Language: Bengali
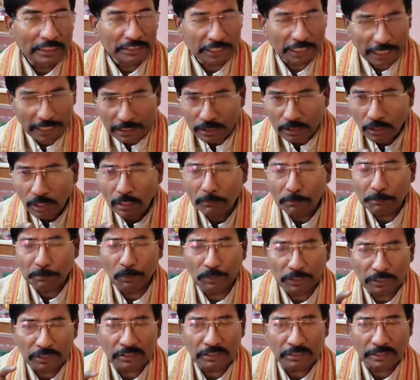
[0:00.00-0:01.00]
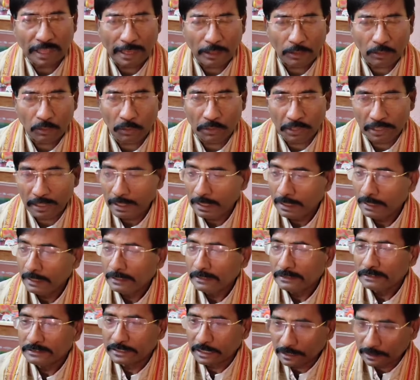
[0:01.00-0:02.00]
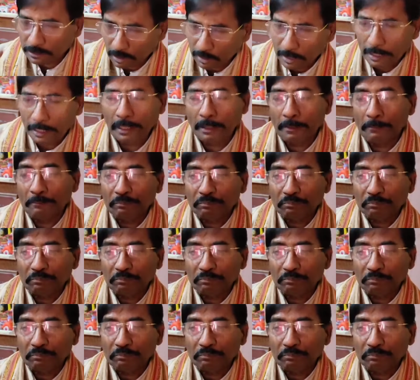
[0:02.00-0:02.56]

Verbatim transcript: সেই দল পরিত্যাগ করে যে দলে